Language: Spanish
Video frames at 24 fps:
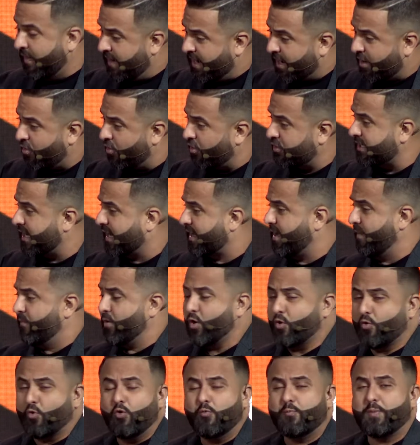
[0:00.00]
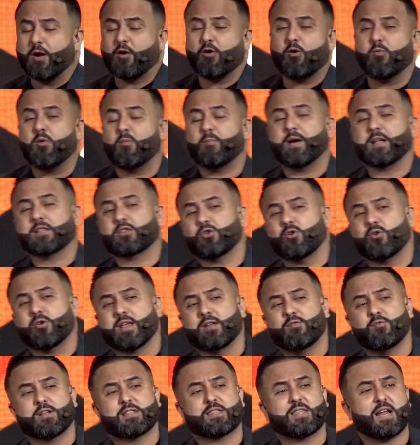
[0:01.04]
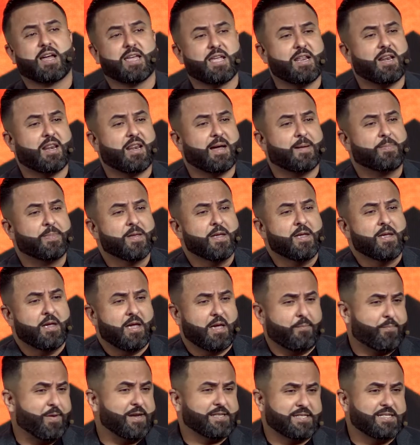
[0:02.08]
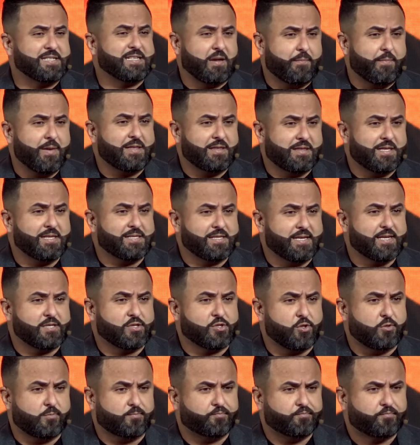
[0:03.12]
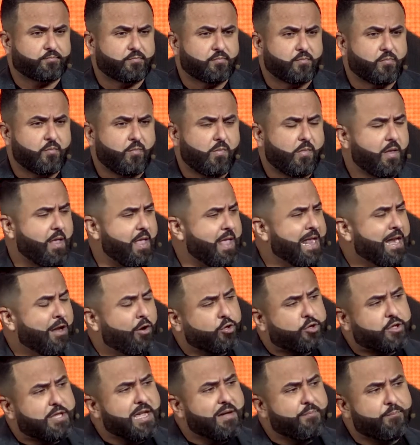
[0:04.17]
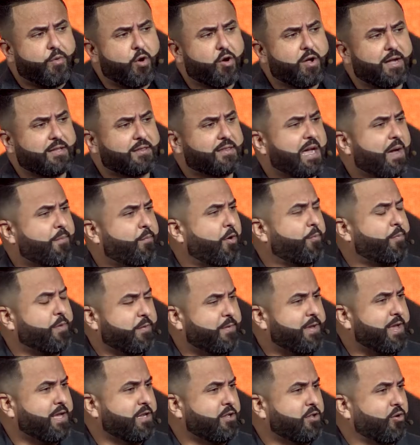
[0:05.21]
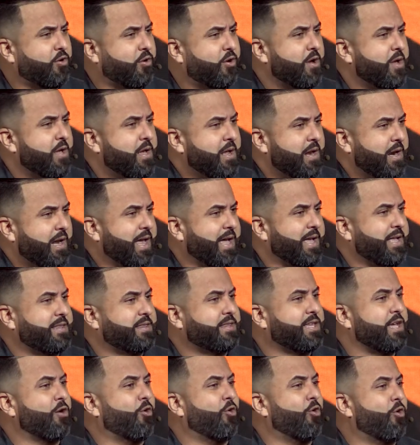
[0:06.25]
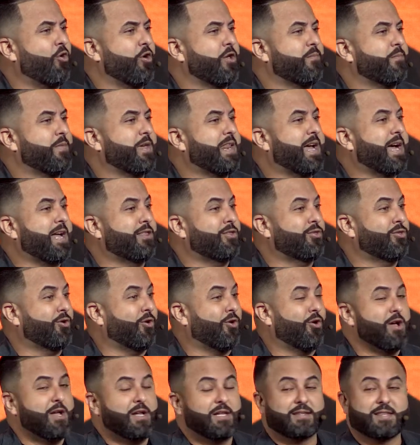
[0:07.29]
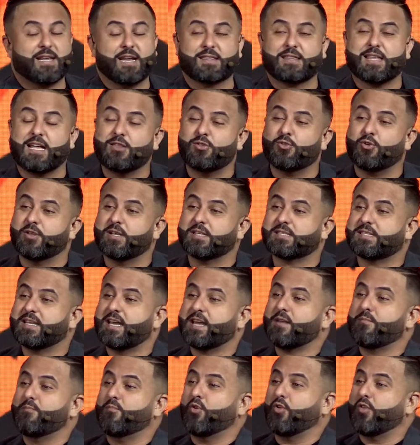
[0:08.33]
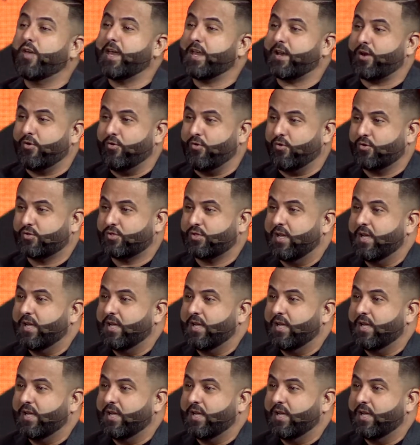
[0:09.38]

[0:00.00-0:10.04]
de las cosas que me ocupa como pastor en nuestra isla es precisamente es eso en los tiempos que estamos viviendo, la gente hoy mirando, tratando de ser modernos,